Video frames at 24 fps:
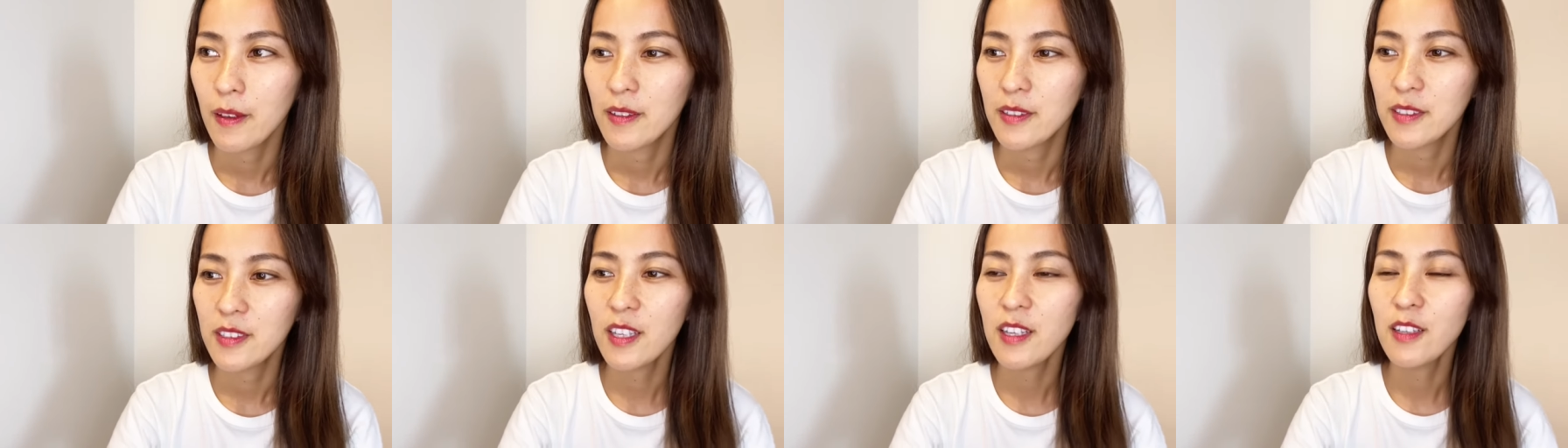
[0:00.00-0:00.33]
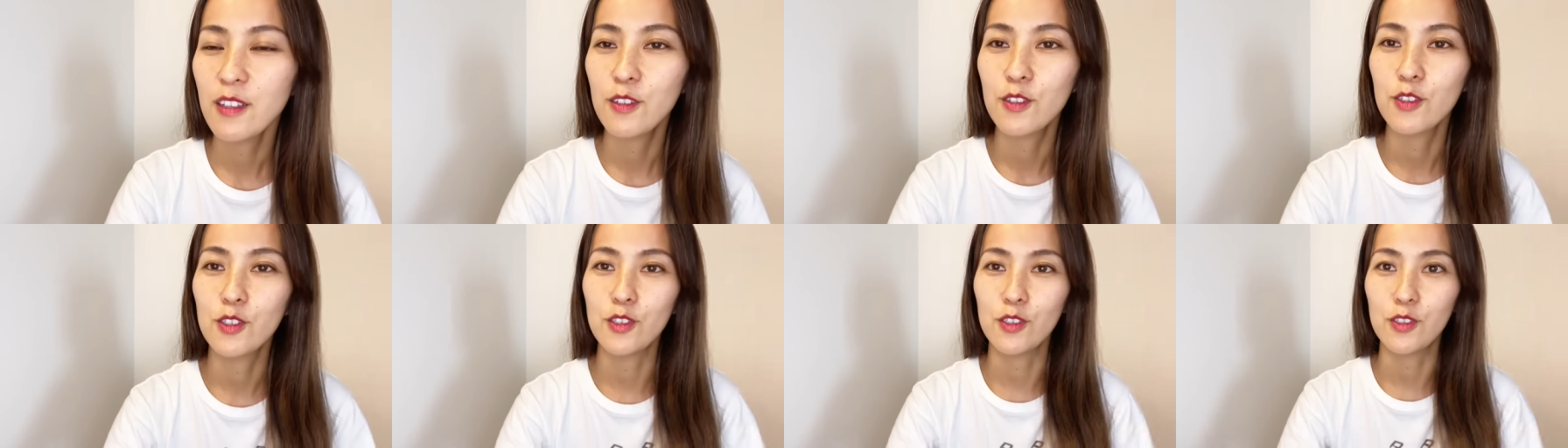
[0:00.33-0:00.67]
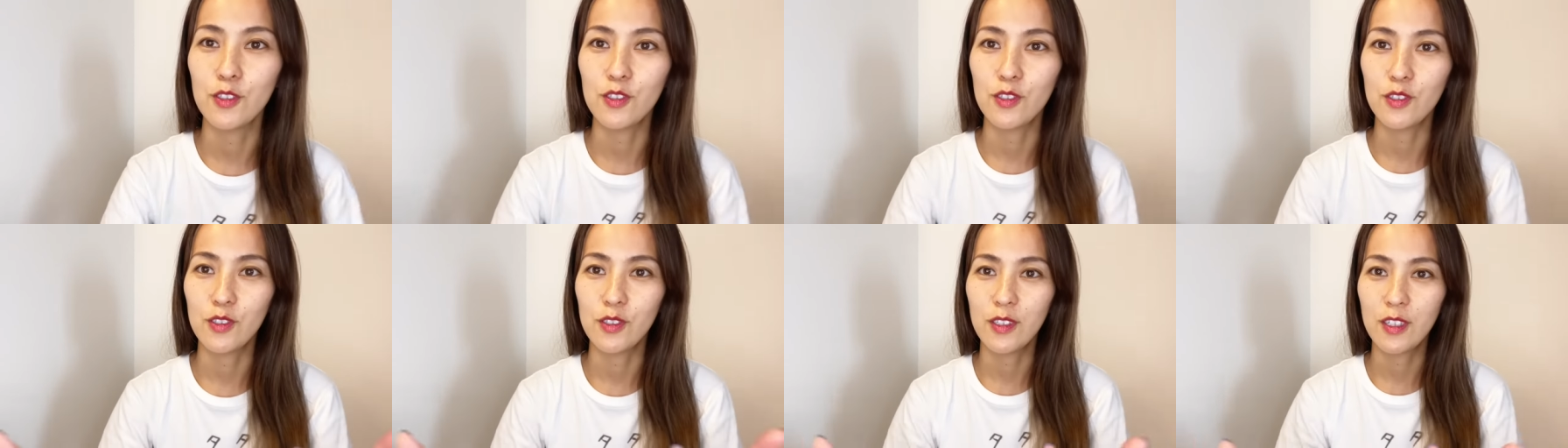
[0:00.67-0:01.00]

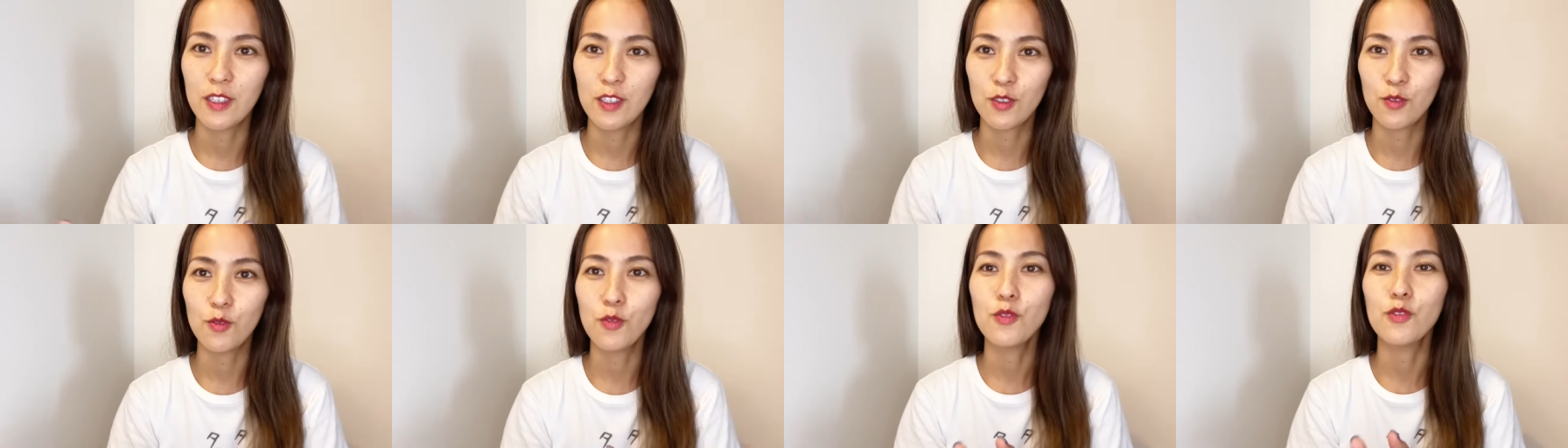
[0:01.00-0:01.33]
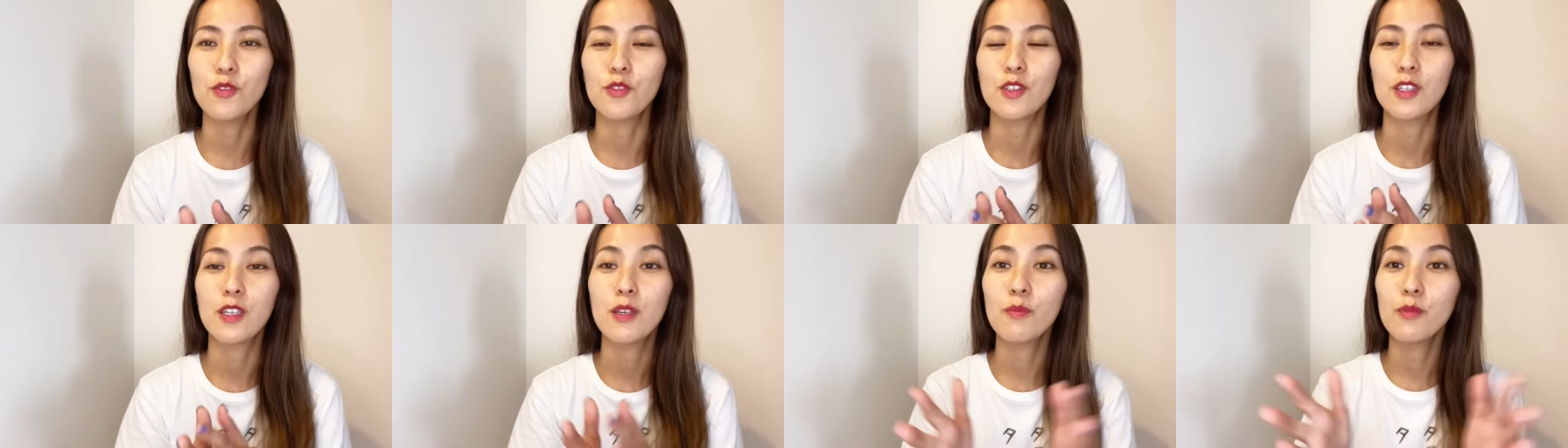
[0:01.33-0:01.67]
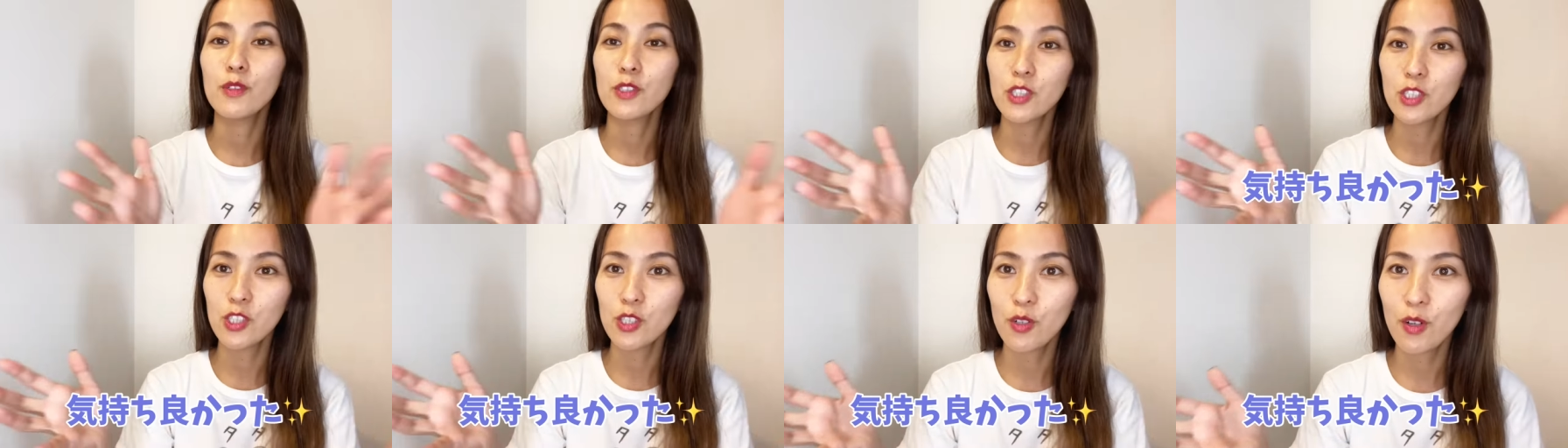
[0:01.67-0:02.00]
セックスがすごく気
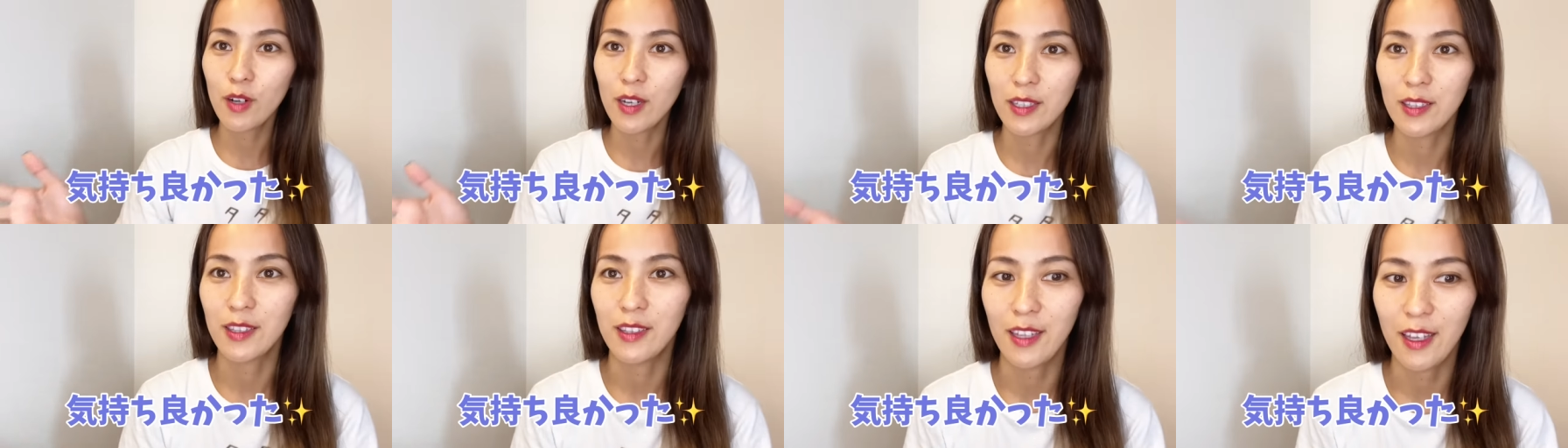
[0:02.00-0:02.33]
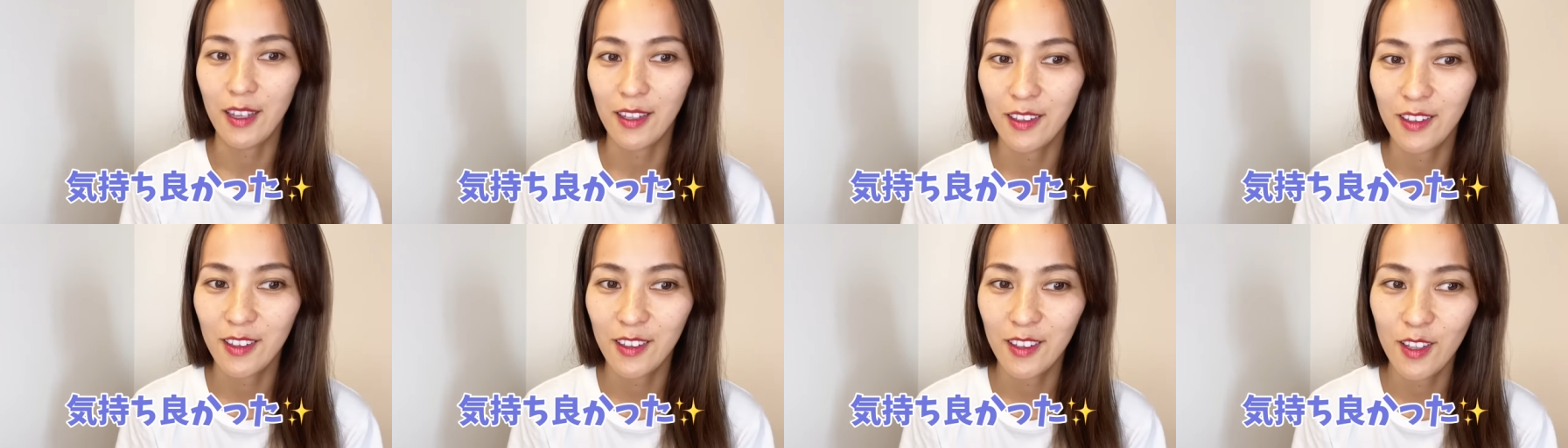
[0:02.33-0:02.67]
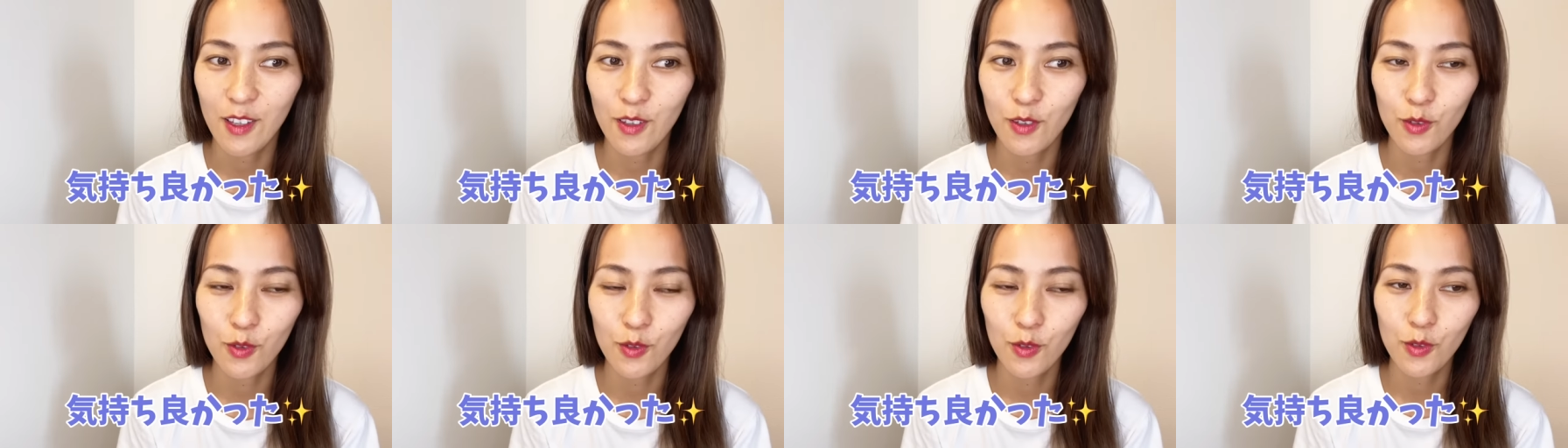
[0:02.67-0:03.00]
持ちよかったって
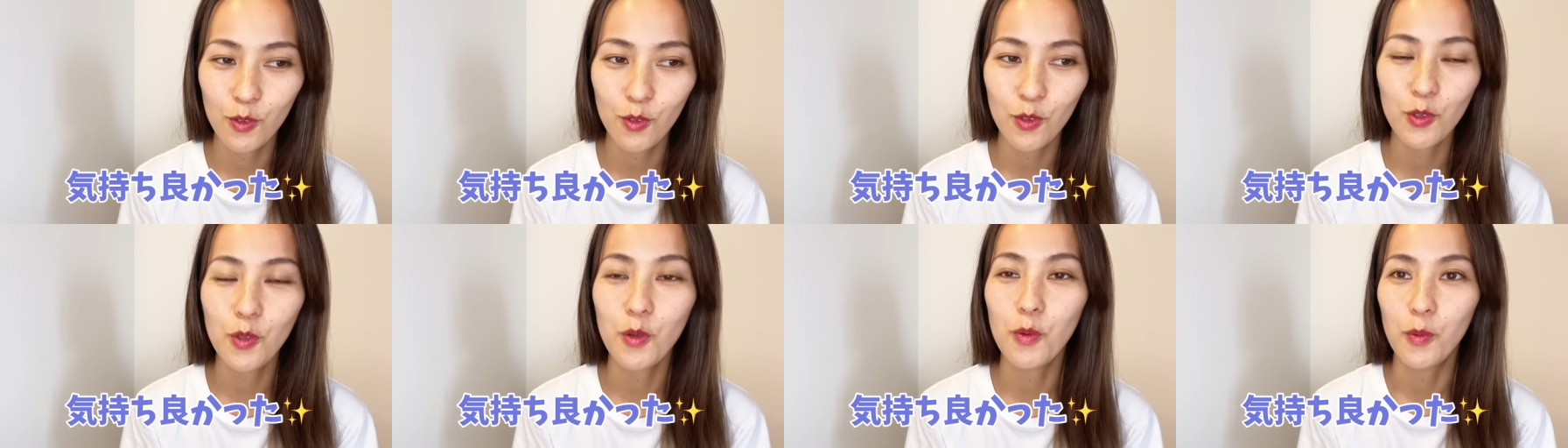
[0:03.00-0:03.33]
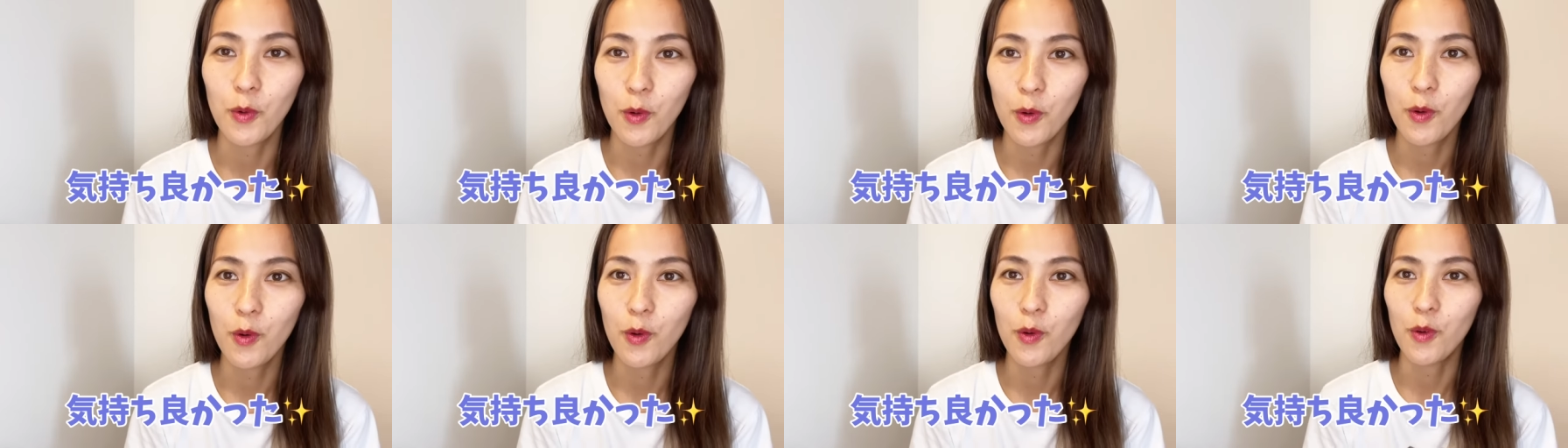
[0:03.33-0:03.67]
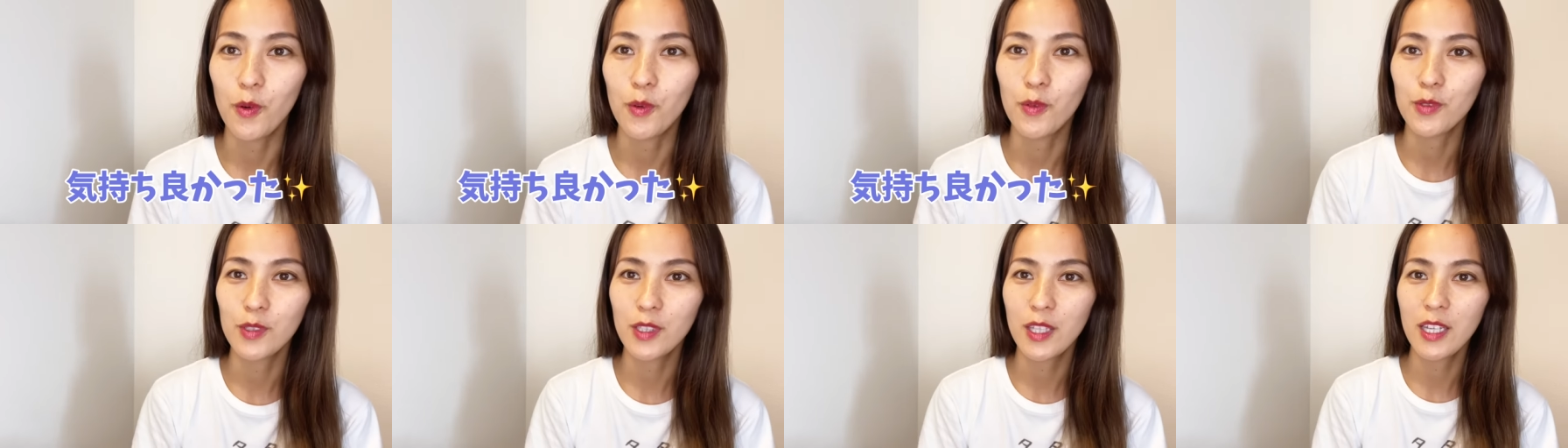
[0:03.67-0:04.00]
いうこと
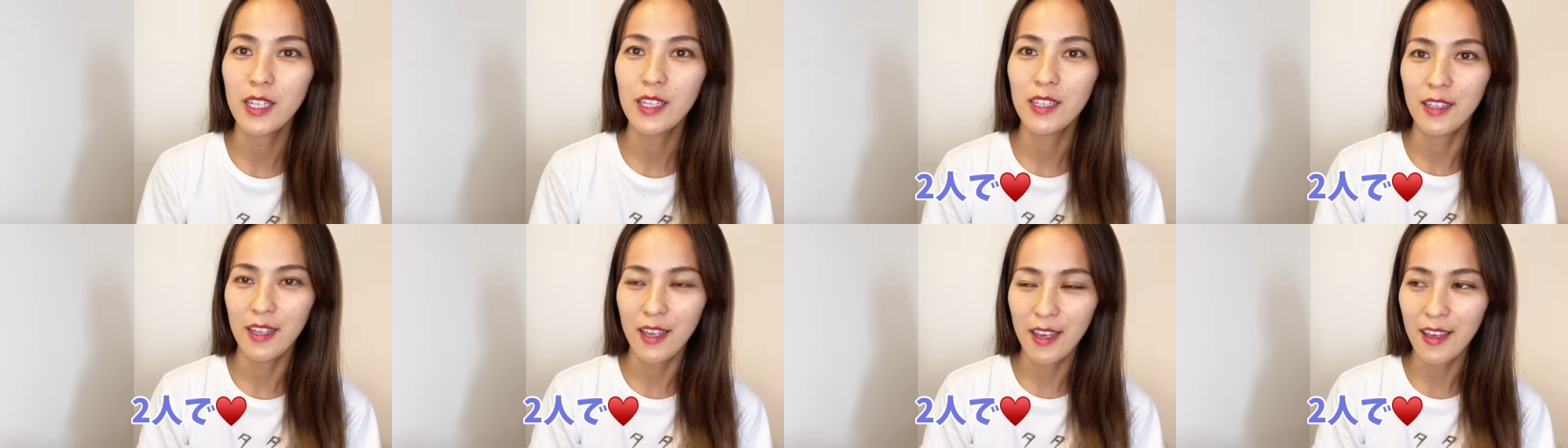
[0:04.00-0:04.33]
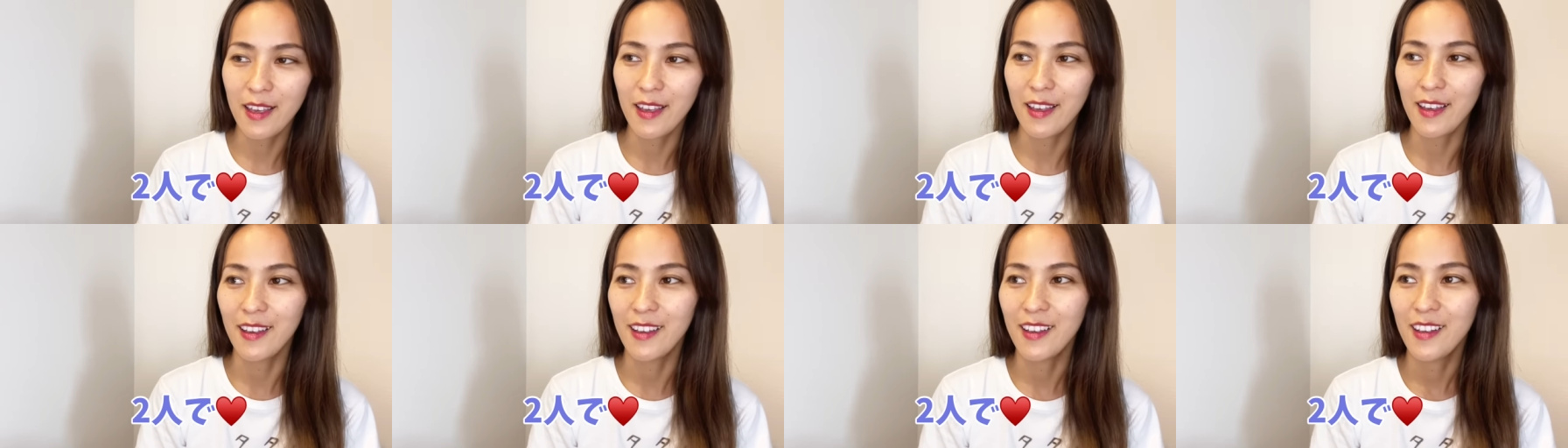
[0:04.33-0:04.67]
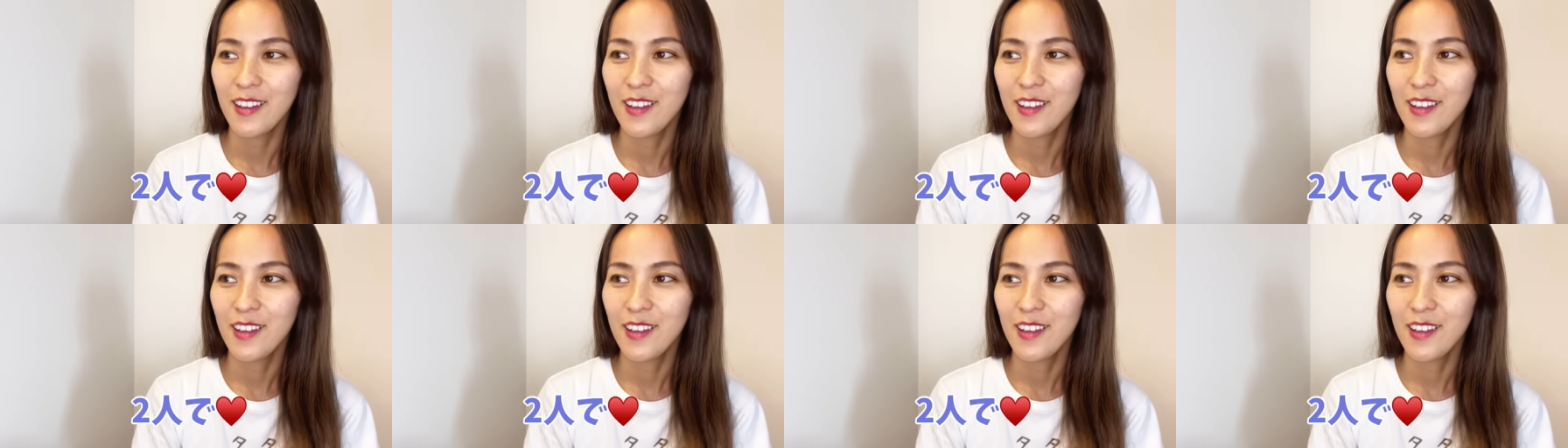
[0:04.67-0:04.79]
を2人で